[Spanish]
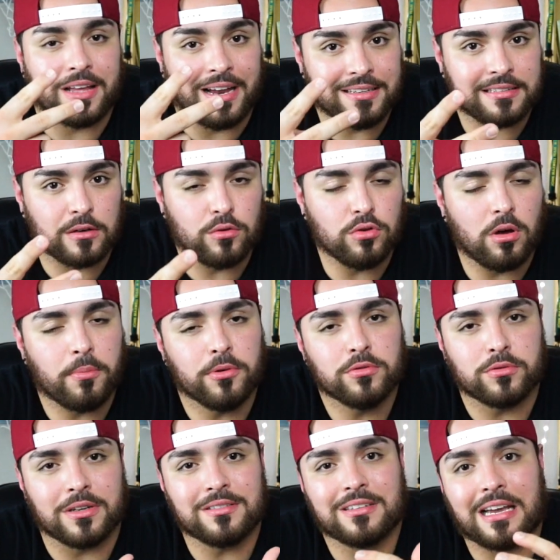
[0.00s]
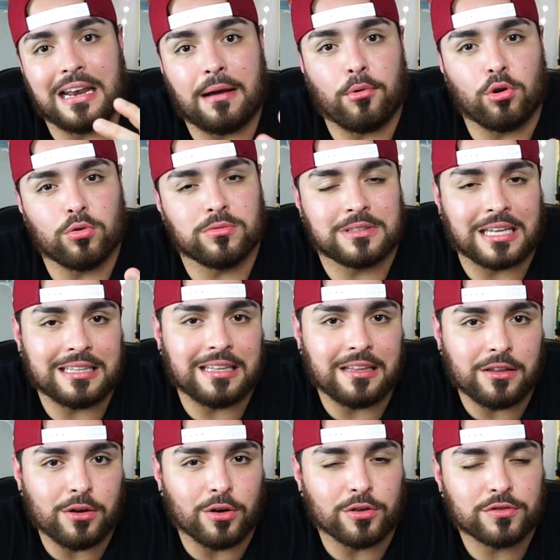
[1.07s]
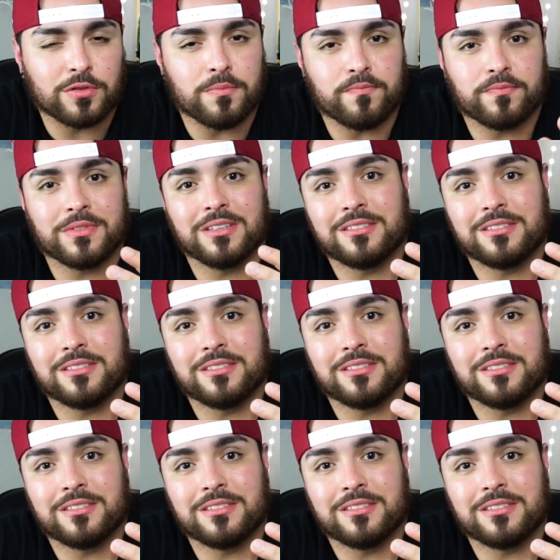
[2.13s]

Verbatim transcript: el segundo punto es que la voluntad de Dios